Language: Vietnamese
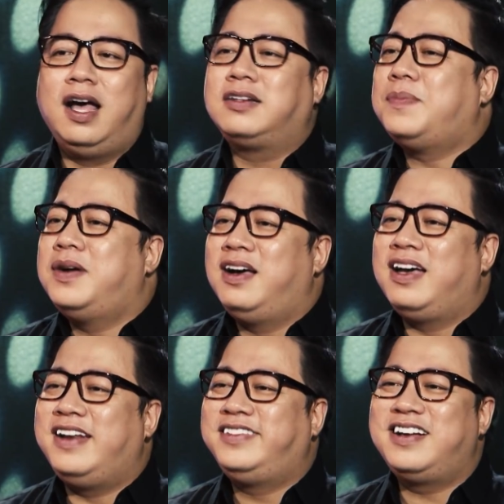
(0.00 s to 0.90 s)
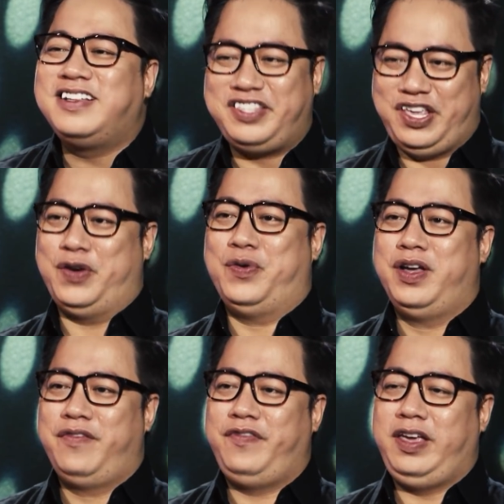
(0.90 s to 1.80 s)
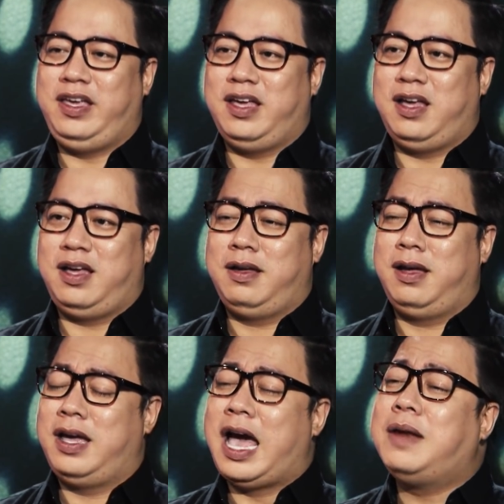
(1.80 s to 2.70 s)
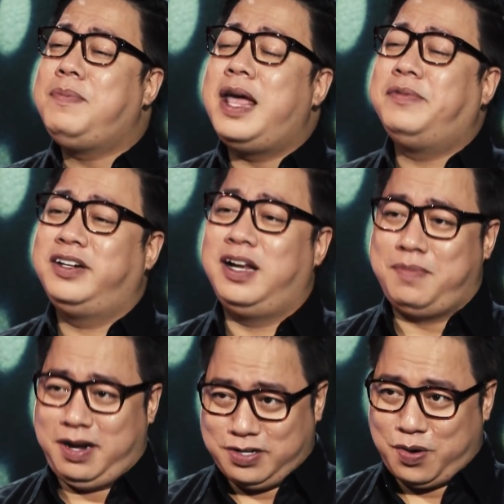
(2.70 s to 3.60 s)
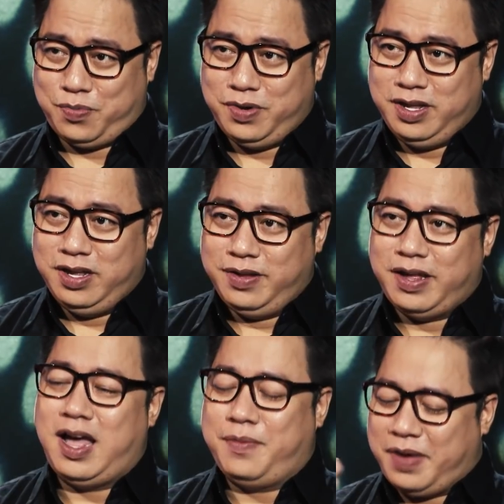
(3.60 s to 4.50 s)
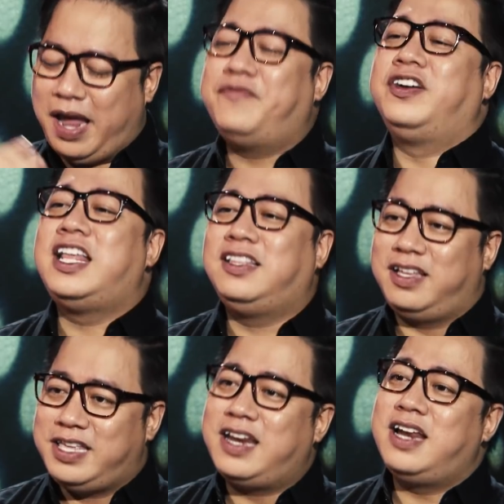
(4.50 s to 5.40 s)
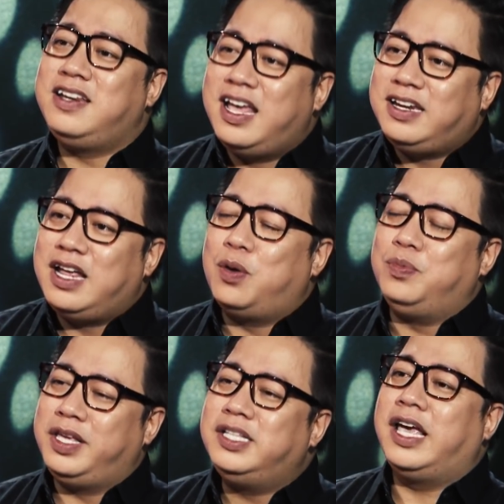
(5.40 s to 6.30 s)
À, cảm ơn Hờ Hen rất là nhiều vì à, anh biết em rất là bận rộn à, mà em vẫn dành thời gian đến đây để cùng chia